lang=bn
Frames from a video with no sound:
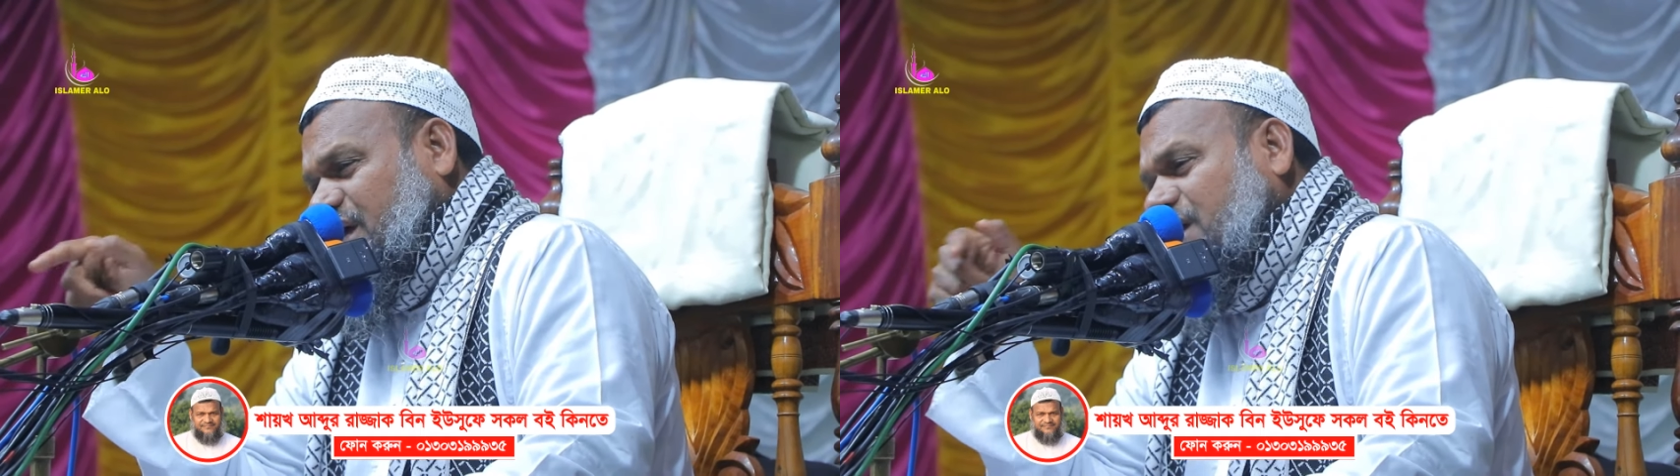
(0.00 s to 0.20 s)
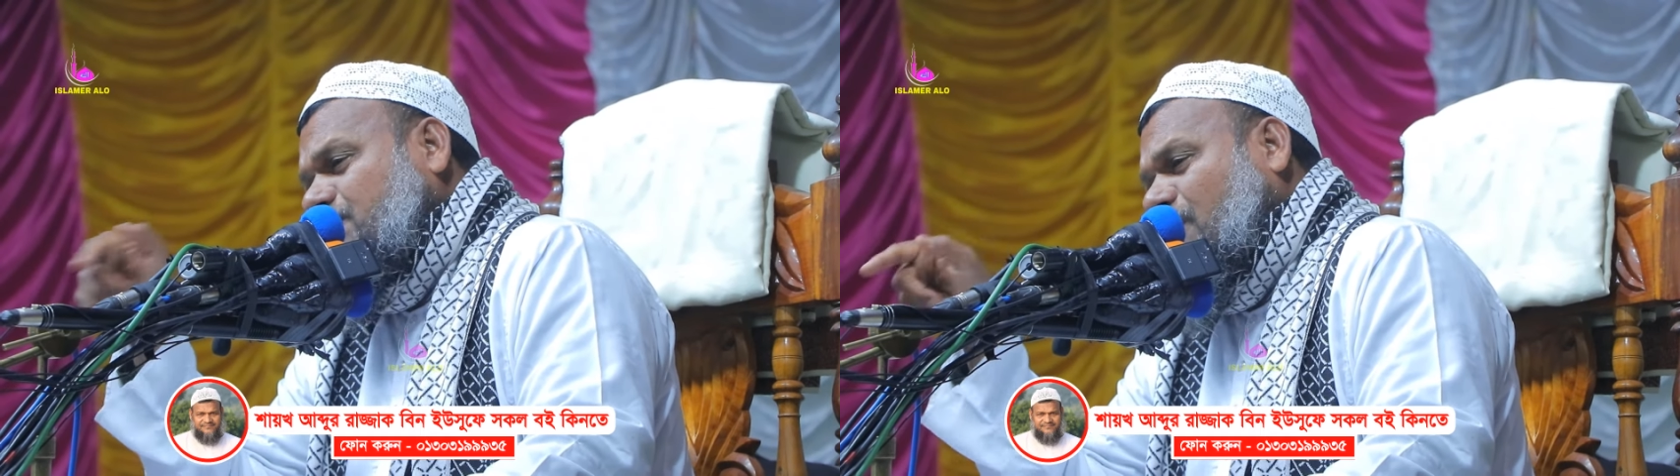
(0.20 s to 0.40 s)

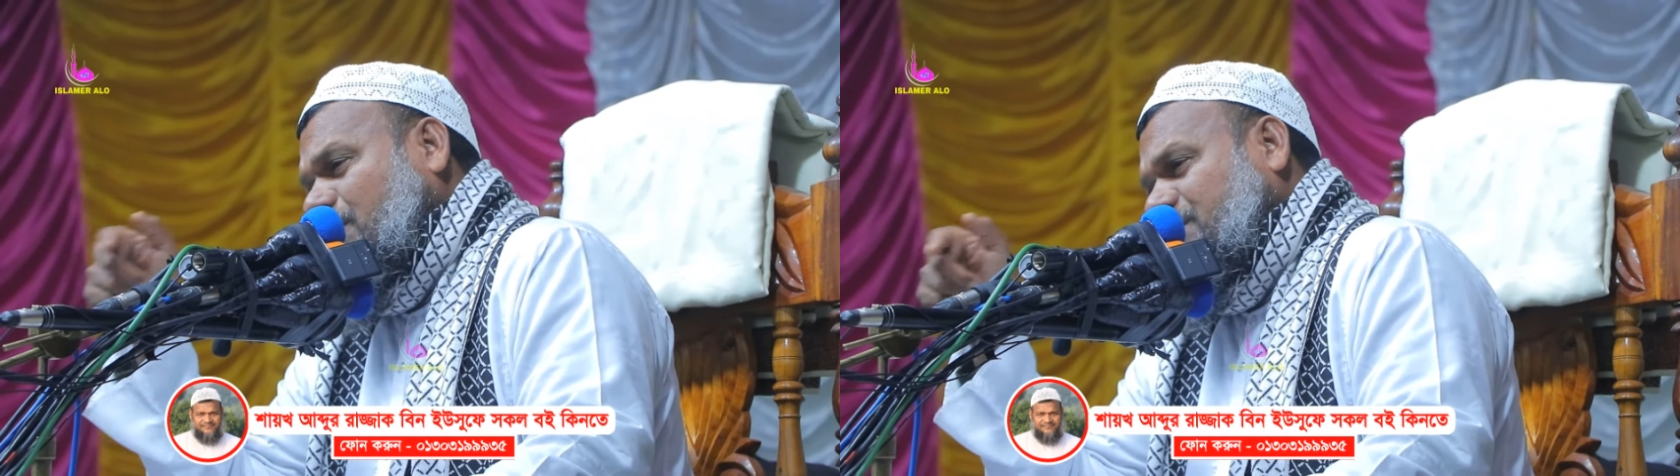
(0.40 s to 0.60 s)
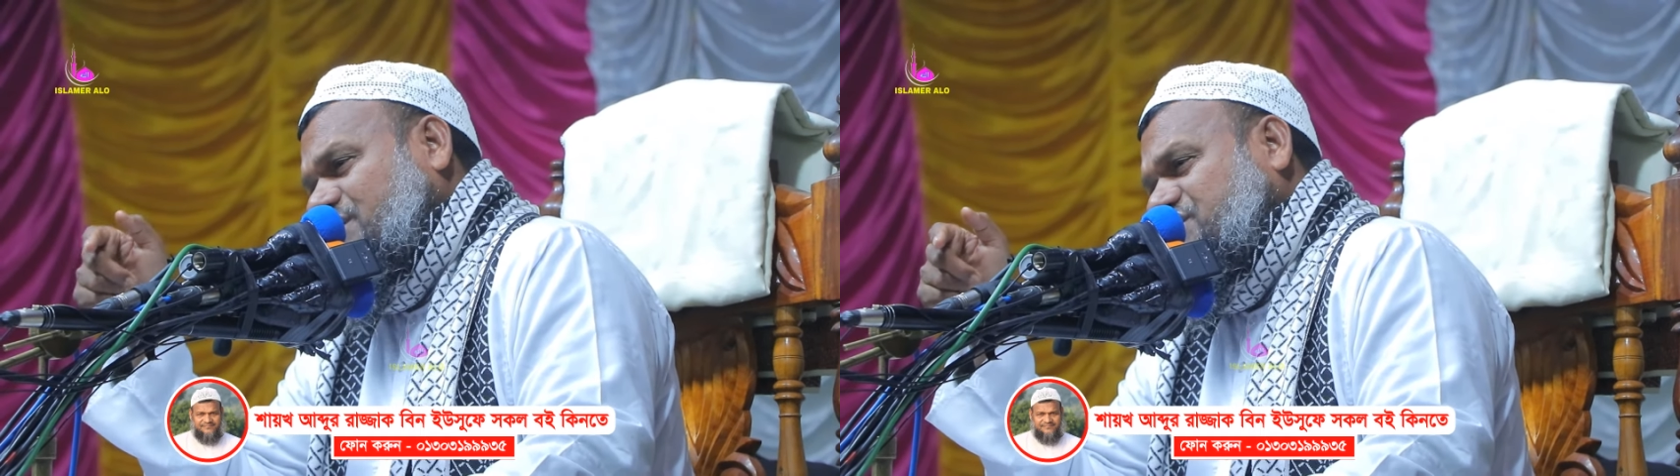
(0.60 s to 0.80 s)

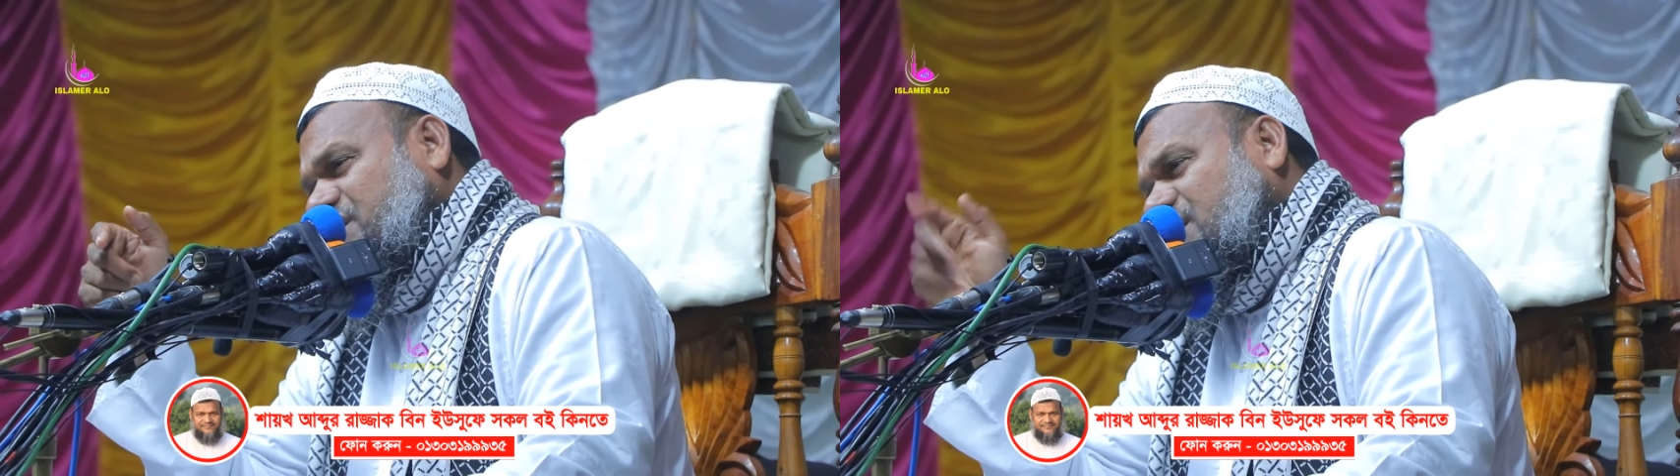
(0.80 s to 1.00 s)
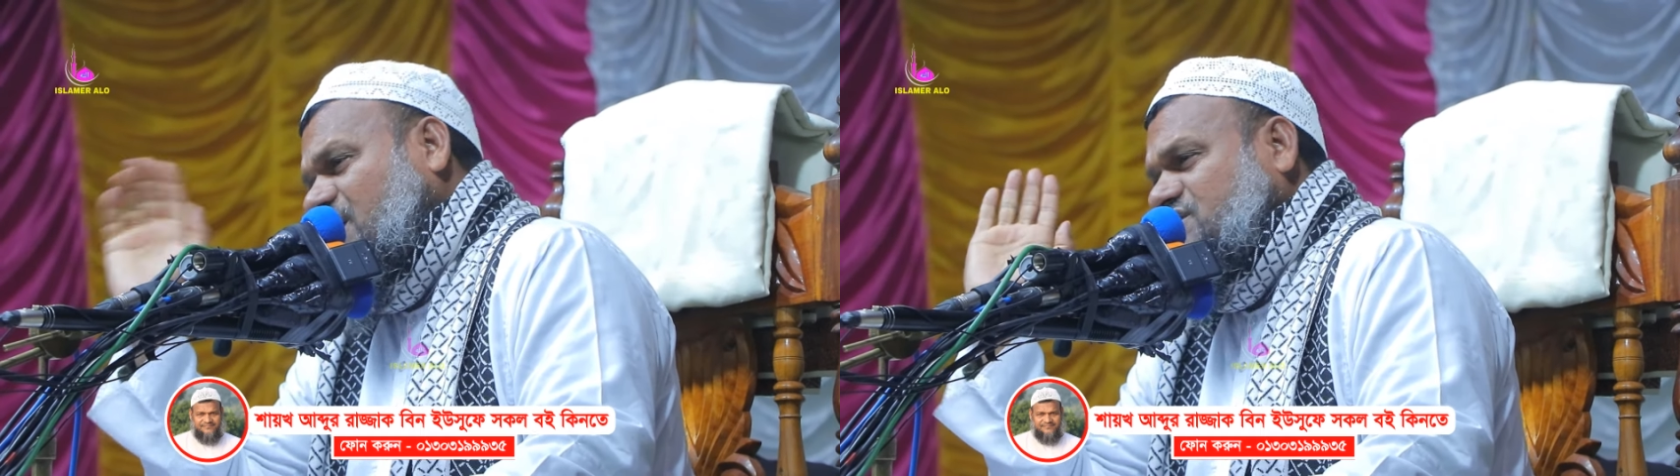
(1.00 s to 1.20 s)
এইভাবে
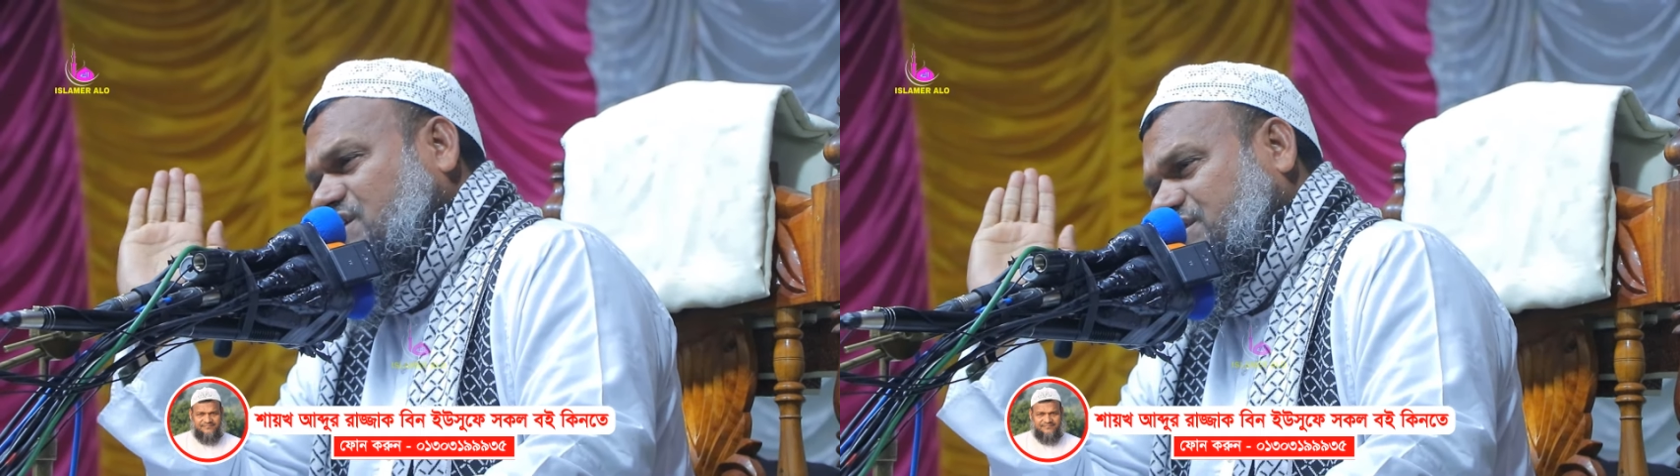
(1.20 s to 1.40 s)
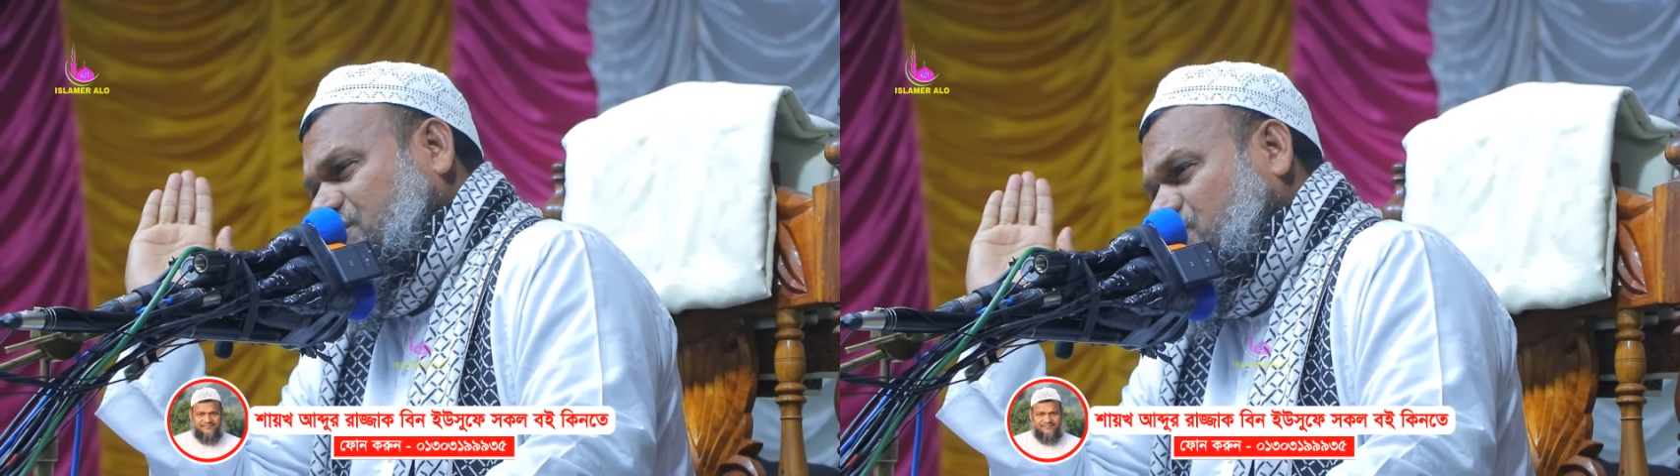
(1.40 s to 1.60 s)
জেনার সাথে